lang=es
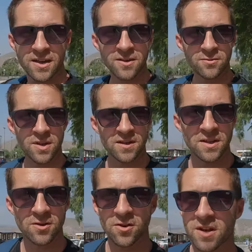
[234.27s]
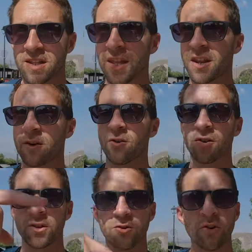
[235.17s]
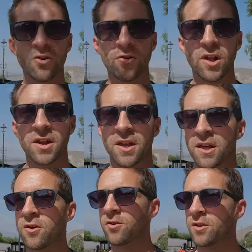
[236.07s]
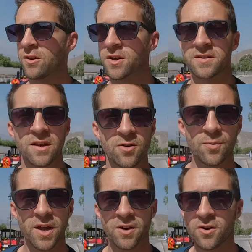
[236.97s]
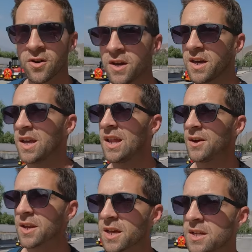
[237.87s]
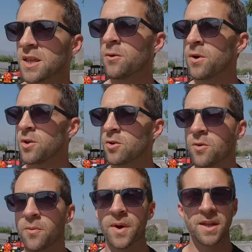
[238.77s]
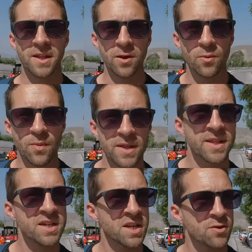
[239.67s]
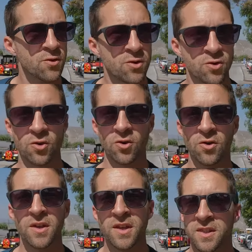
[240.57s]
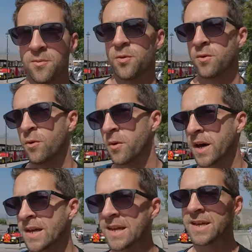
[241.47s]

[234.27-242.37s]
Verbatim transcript: Este es un trencito que te recorre todo alrededor de lo que es el complejo y la verdad que está bueno como para tener un pantallazo de todo. Después vos vas a